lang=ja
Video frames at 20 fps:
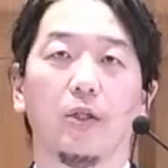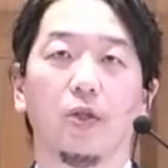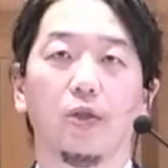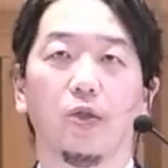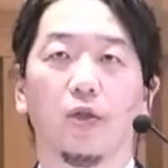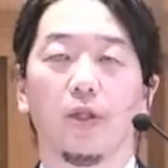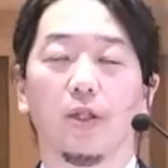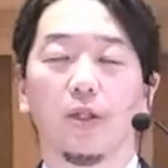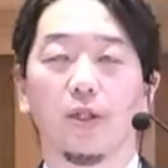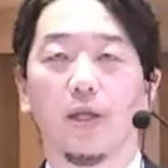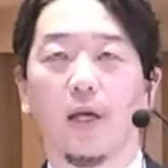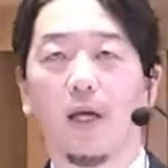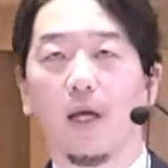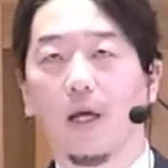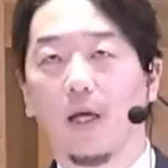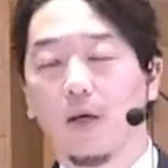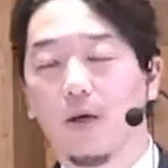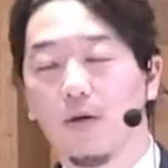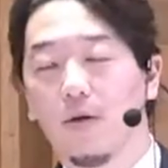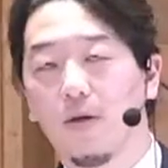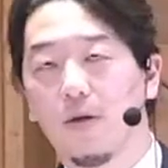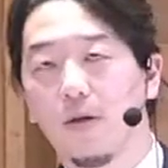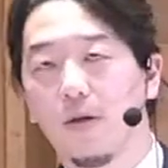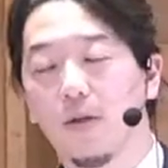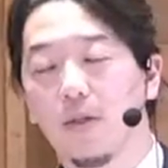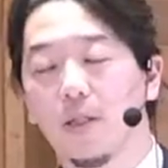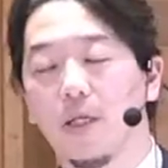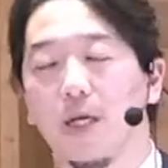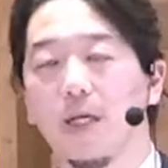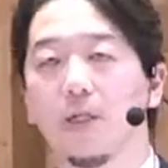ちょっとですね
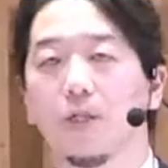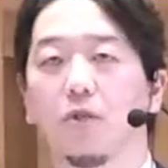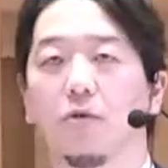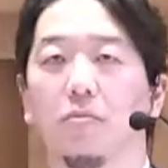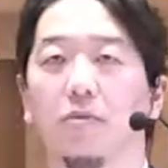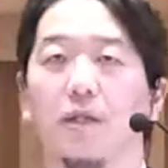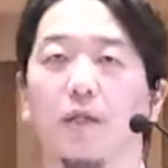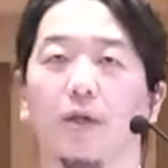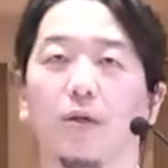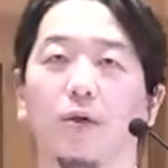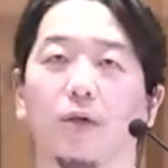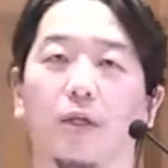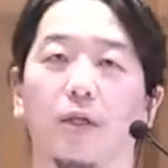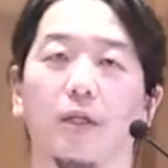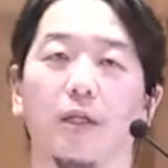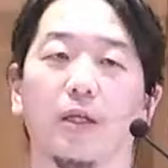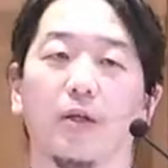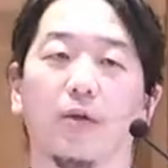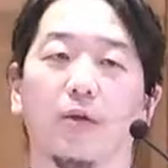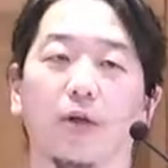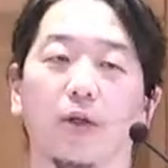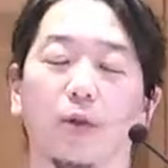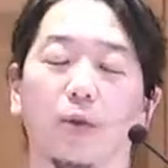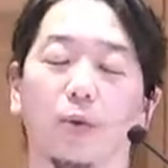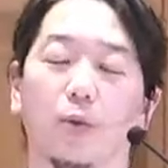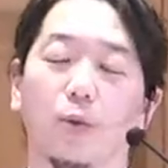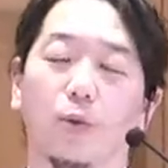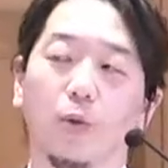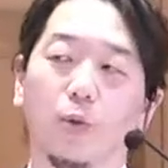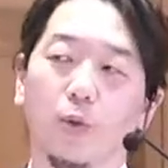最初見た時にこれ
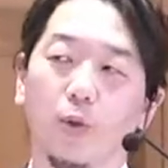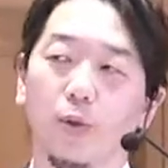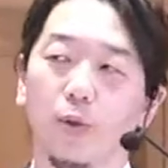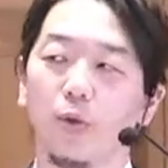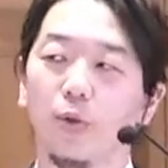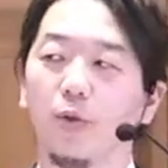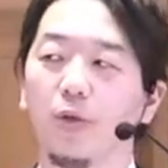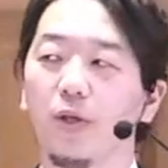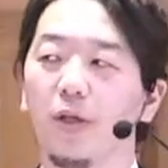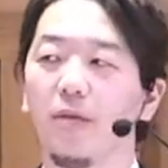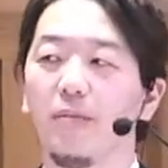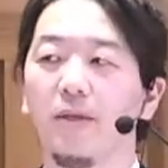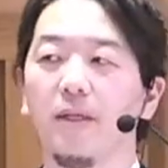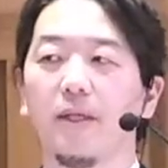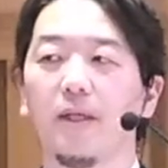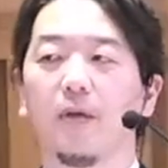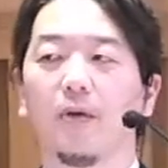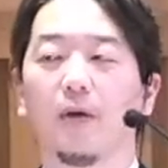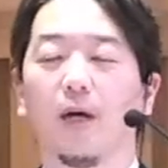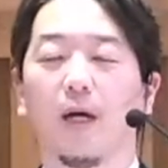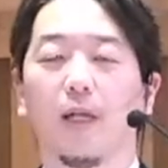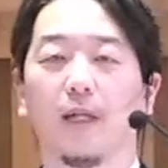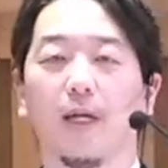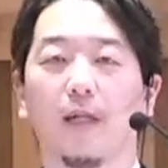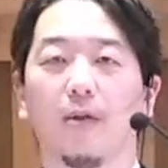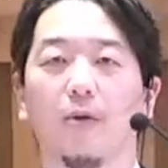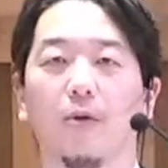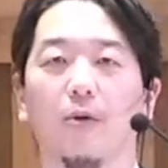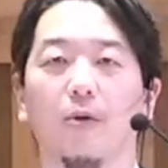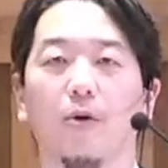どういう意味なのか
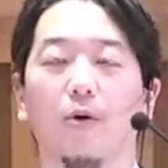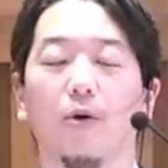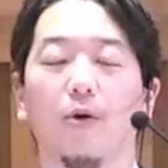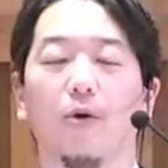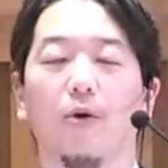なと